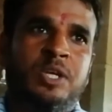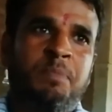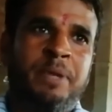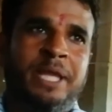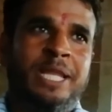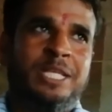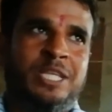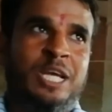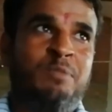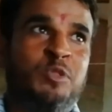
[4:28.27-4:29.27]
सर पहले
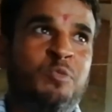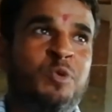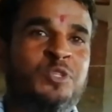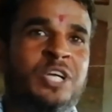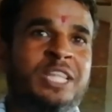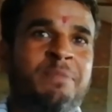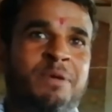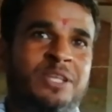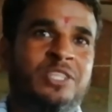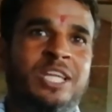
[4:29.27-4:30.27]
साल में तो बहुत ज़्यादा
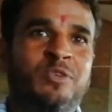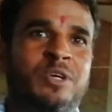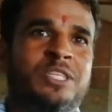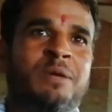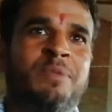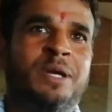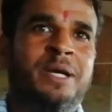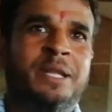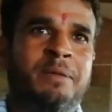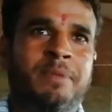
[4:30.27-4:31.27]
परेशानी का सामना
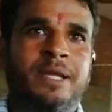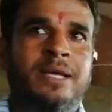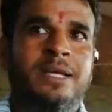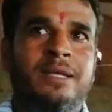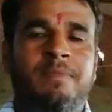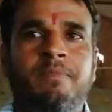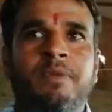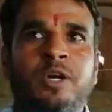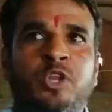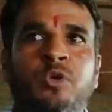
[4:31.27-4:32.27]
करना पड़ा
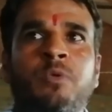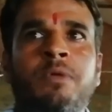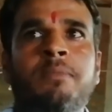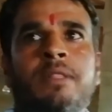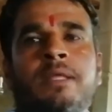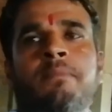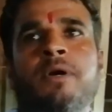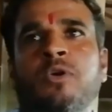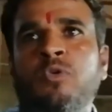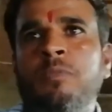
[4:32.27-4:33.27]
बकरियों में मतलब
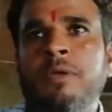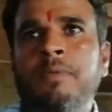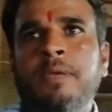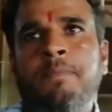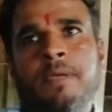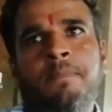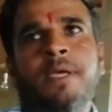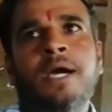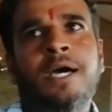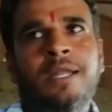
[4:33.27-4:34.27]
बकरों में भी
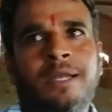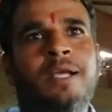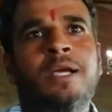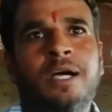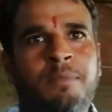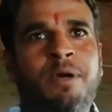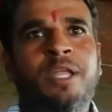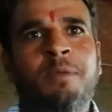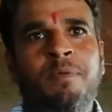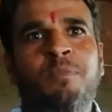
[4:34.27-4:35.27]
पीपीआर का
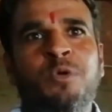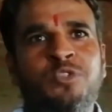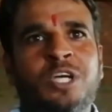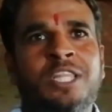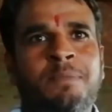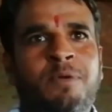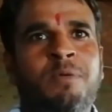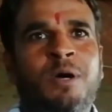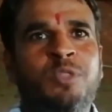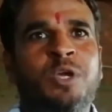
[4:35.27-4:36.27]
हमारे यहाँ पे बहुत ज़्यादा
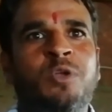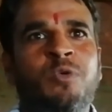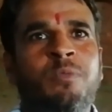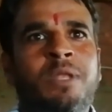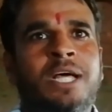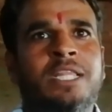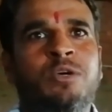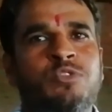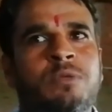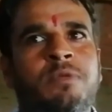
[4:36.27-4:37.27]
प्रभाव देखने को मिला
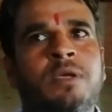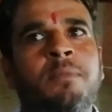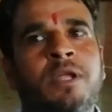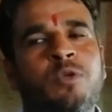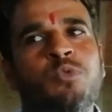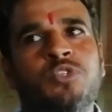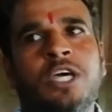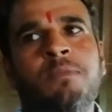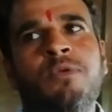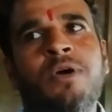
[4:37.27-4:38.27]
था उस समय हमारा
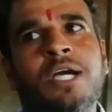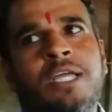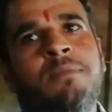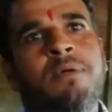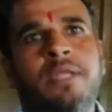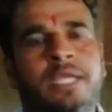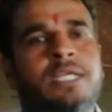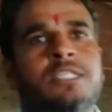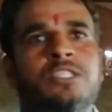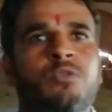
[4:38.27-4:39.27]
नुकसान भी हुआ करीबन
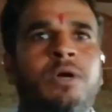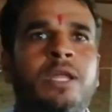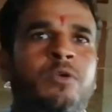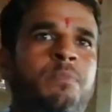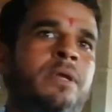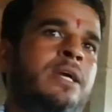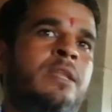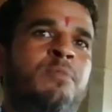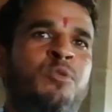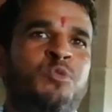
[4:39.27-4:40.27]
एक से सवा लाख रुपए
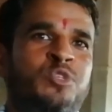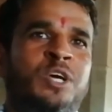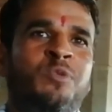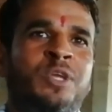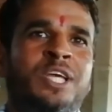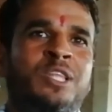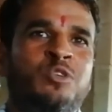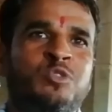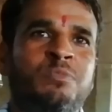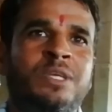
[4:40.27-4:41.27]
करीबन नुकसान हो गया था
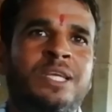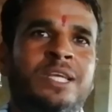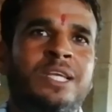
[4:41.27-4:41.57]
उसमें